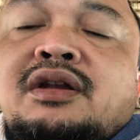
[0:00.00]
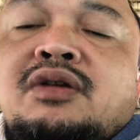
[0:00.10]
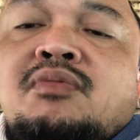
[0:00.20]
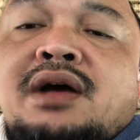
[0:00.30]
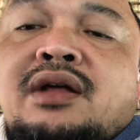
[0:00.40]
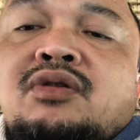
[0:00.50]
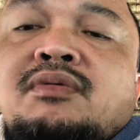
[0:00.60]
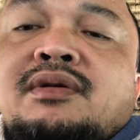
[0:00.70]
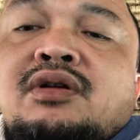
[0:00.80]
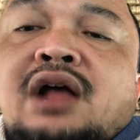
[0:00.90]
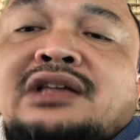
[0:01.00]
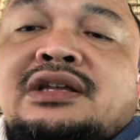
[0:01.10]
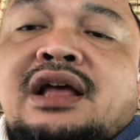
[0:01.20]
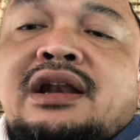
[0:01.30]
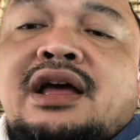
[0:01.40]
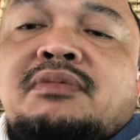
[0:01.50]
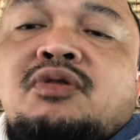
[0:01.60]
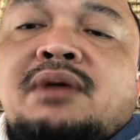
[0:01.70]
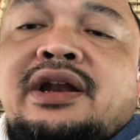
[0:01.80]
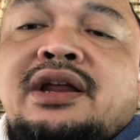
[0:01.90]
rumah aset anda
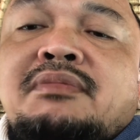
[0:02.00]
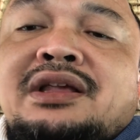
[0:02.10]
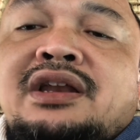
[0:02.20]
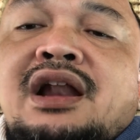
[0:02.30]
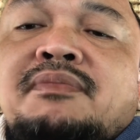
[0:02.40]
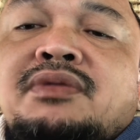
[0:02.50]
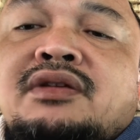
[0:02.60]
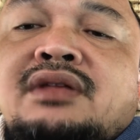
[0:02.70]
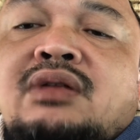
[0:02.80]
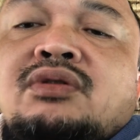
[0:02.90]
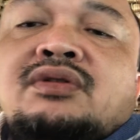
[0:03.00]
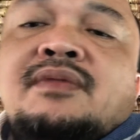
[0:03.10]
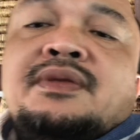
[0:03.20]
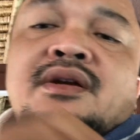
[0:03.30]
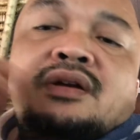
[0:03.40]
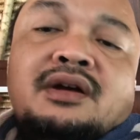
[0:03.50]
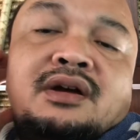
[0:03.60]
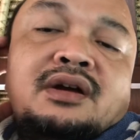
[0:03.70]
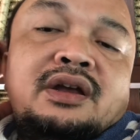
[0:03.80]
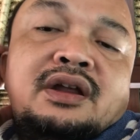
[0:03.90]
rumah ini masih dalam status
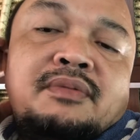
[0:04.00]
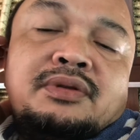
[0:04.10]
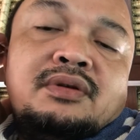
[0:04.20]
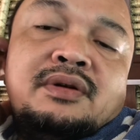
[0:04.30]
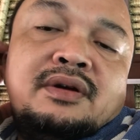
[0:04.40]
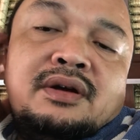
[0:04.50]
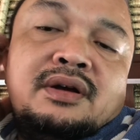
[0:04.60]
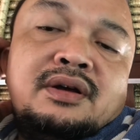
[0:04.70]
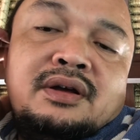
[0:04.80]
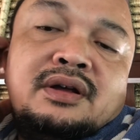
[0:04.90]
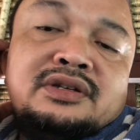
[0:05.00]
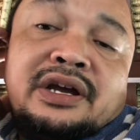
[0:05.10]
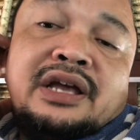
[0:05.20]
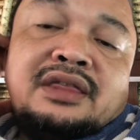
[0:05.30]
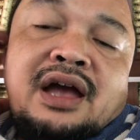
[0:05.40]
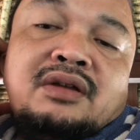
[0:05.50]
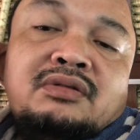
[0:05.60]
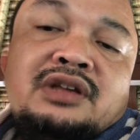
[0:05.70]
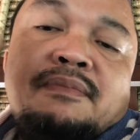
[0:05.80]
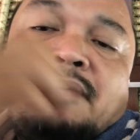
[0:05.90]
uh, ini apa tuh uh, sengketa itu
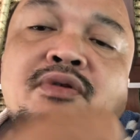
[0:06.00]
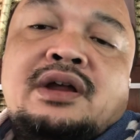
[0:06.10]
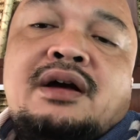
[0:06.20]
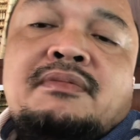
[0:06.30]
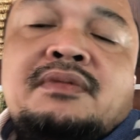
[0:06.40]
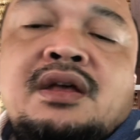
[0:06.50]
siapapun yang